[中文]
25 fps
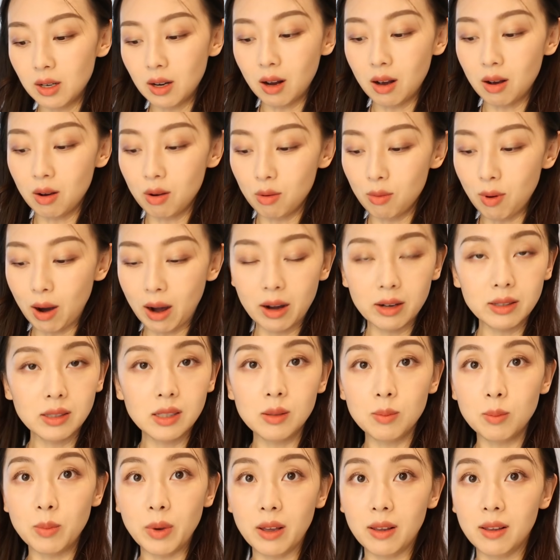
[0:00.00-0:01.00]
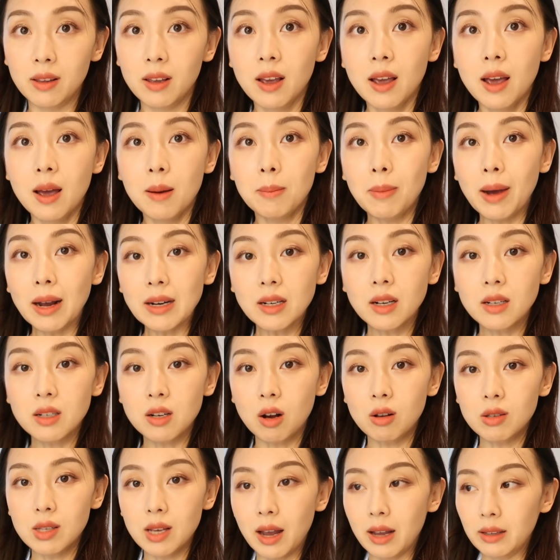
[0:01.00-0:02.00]
然后晚上进门马上
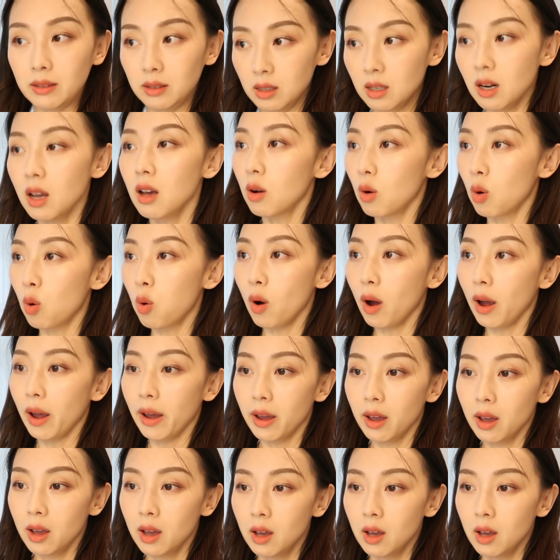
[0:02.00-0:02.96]
炒菜，其实很快，